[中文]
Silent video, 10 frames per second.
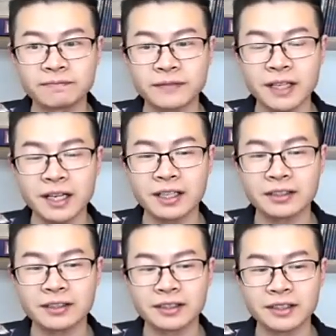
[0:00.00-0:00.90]

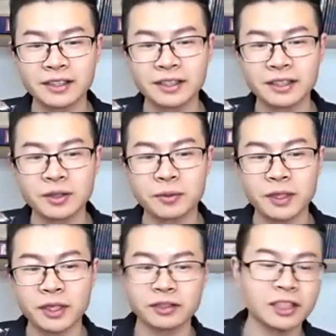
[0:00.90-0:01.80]
那我们
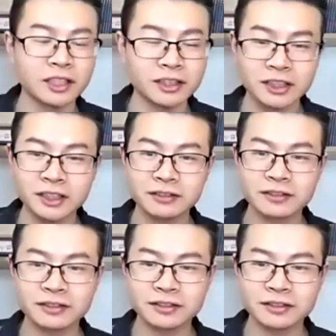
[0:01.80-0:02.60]
要诚信，